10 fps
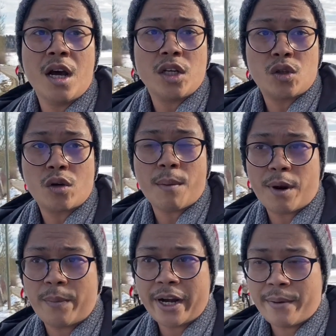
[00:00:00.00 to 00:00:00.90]
juga
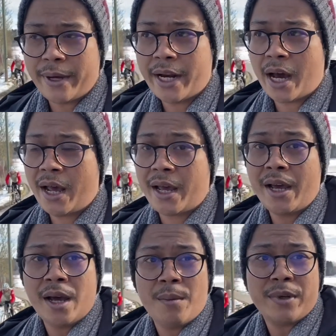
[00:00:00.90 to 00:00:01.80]
berbeda-beda
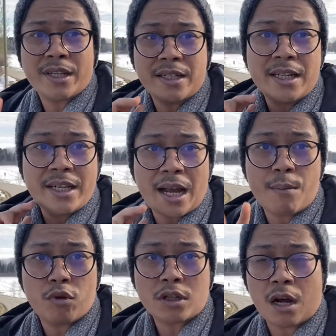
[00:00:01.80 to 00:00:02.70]
misalnya di
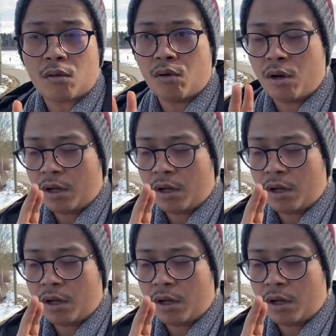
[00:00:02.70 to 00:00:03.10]
kampus aku